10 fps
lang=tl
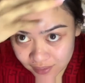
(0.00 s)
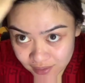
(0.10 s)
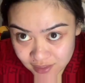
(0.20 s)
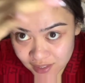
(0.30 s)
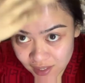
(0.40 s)

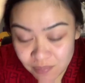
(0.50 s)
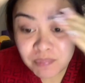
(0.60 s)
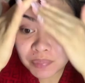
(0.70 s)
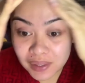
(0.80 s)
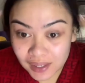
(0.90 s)

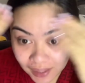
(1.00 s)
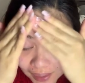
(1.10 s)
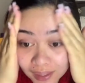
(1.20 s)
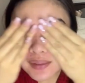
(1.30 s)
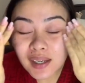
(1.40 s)

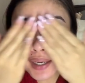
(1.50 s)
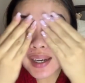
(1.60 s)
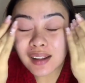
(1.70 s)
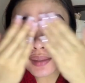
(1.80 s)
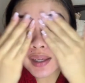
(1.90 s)
Simple. Try
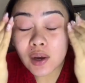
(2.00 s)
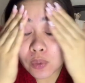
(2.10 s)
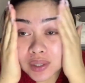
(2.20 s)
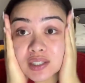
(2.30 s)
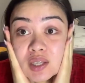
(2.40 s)
nating
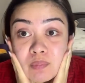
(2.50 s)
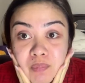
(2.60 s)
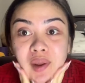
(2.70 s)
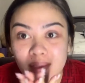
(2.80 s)
gawing simple.